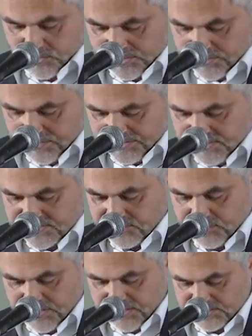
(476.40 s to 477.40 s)
Но эта модель
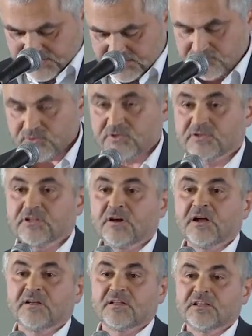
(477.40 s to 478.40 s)
заменяется сегодня
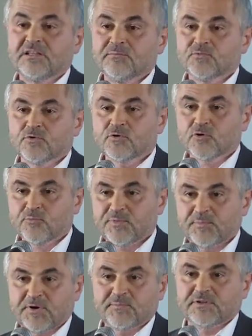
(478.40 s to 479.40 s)
на анонимную группу
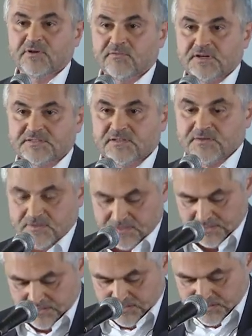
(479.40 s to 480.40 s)
преподаватель.
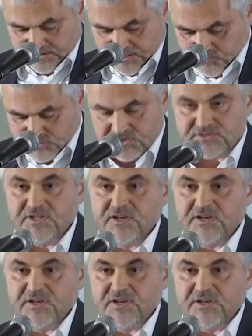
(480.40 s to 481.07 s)
И там уже